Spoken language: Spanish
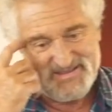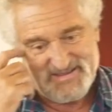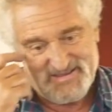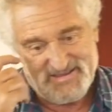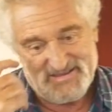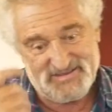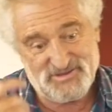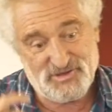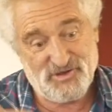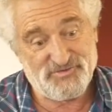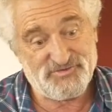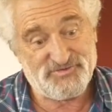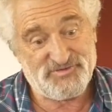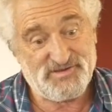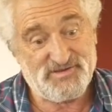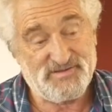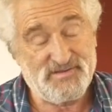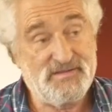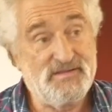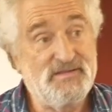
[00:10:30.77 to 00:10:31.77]

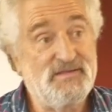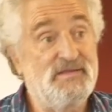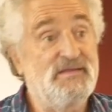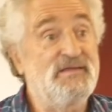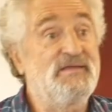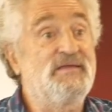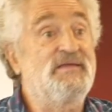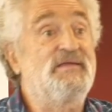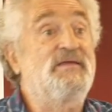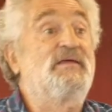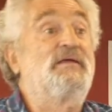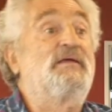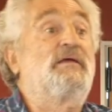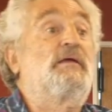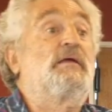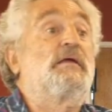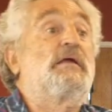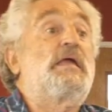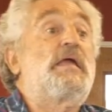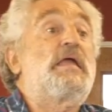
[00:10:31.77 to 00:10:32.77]
Entonces,
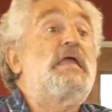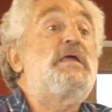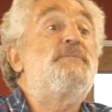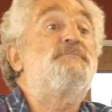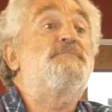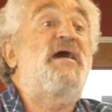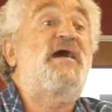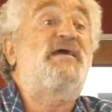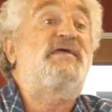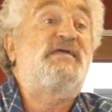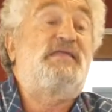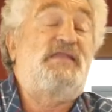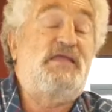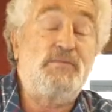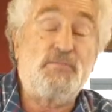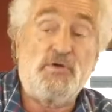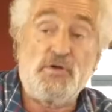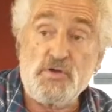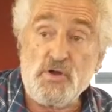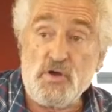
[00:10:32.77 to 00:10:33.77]

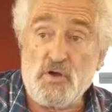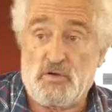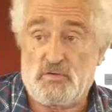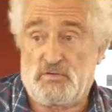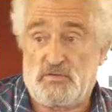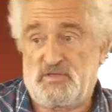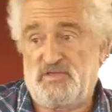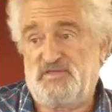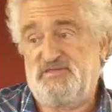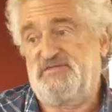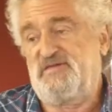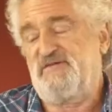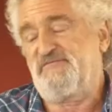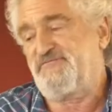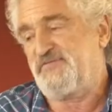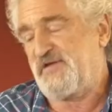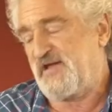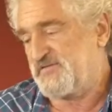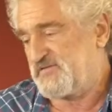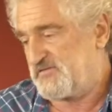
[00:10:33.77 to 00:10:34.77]
Imaginémonos que si en
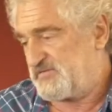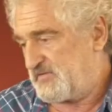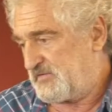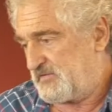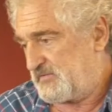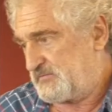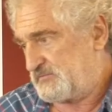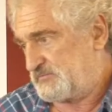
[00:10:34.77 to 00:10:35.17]
Francia,